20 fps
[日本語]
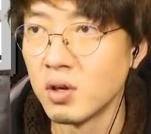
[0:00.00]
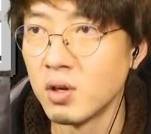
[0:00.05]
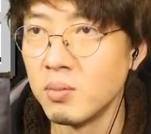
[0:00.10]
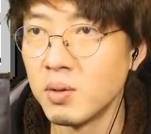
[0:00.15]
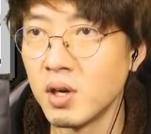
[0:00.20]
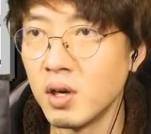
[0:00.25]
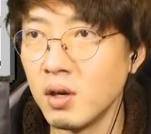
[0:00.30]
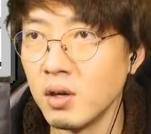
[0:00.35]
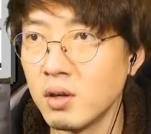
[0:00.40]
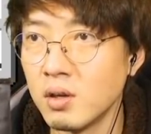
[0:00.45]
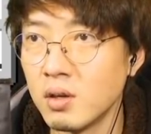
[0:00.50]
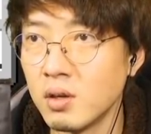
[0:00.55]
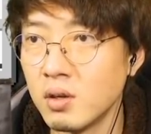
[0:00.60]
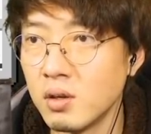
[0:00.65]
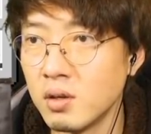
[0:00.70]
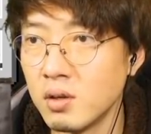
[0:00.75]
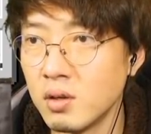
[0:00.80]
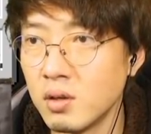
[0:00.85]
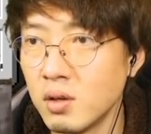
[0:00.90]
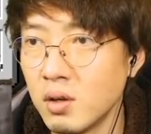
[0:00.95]
い、君か。
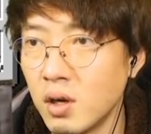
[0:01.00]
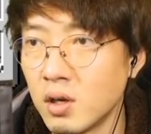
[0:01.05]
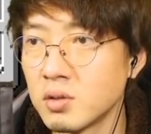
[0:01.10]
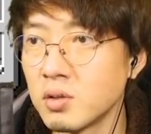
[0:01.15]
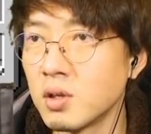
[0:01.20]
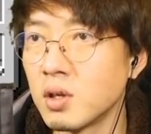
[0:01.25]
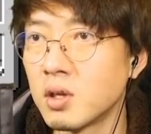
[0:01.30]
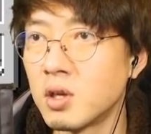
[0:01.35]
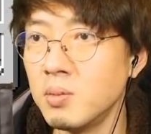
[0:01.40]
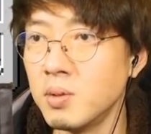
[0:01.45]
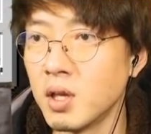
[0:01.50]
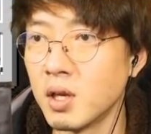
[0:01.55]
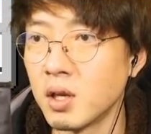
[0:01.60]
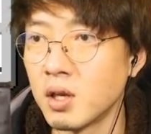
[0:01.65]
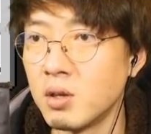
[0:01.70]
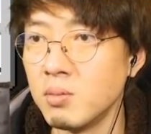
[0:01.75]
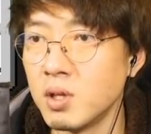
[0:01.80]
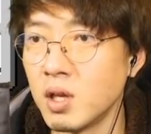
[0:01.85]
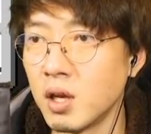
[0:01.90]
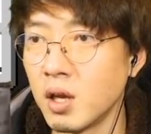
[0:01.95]
あ、そうだ、君だね、
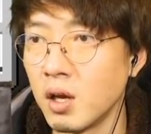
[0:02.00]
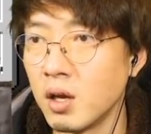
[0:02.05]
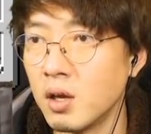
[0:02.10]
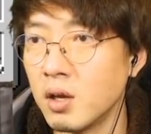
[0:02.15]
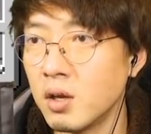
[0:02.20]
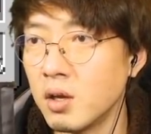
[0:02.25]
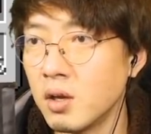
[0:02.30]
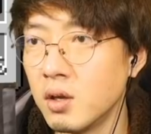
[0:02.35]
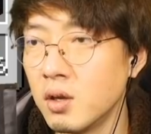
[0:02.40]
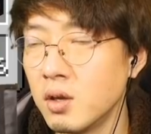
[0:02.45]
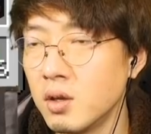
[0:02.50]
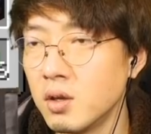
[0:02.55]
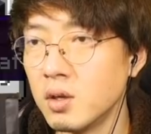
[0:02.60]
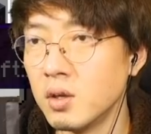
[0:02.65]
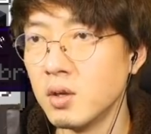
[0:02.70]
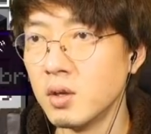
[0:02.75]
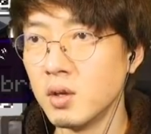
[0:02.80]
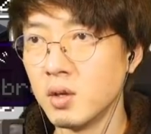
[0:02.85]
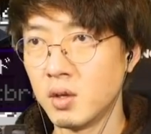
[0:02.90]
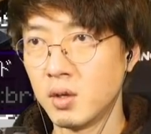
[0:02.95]
君だね。
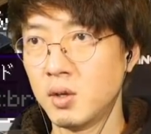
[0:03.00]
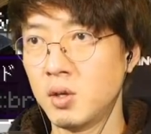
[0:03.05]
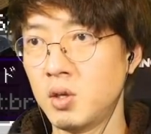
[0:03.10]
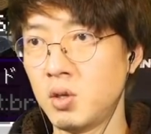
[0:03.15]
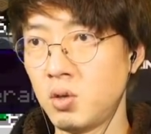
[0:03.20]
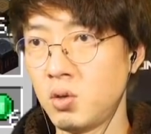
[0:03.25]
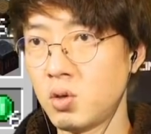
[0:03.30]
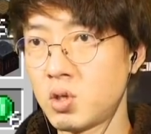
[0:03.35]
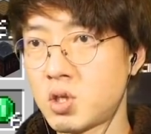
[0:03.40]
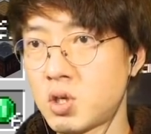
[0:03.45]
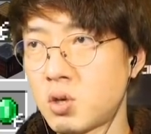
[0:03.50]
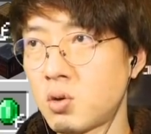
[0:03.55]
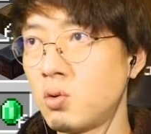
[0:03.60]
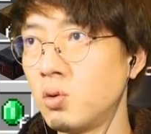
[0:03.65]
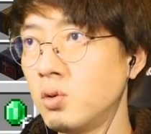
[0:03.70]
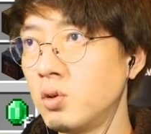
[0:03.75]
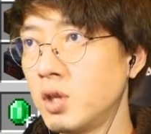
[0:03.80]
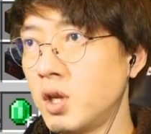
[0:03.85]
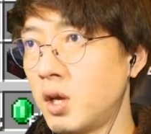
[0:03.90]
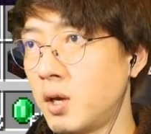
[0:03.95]
よし、
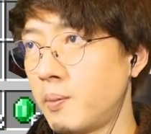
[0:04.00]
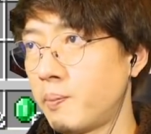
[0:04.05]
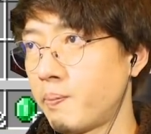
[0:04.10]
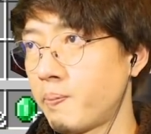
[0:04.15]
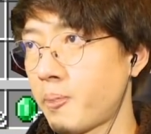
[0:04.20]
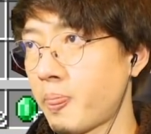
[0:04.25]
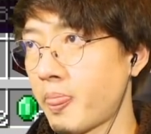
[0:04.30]
このね、